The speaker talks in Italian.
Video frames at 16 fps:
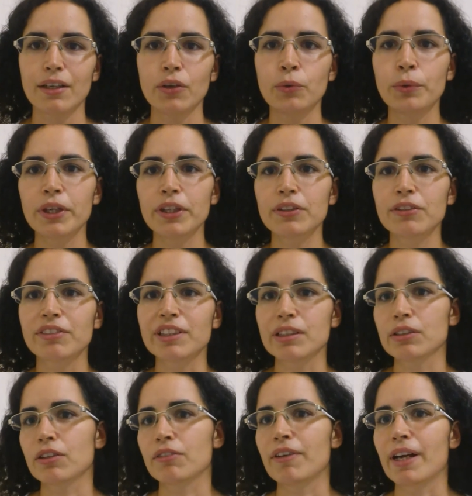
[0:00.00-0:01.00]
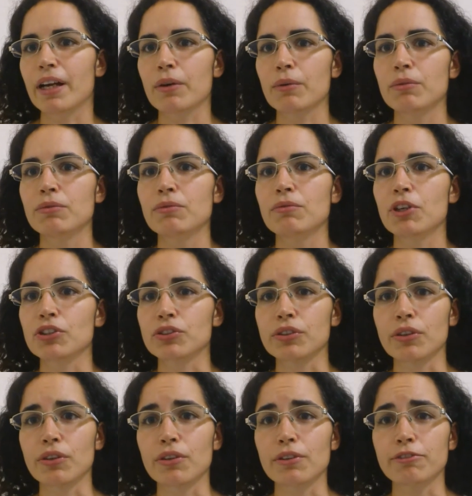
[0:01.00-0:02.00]
Qui dovete trovare un
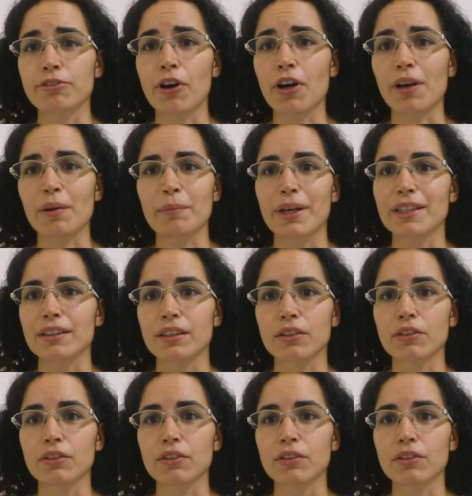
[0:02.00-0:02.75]
vostro format,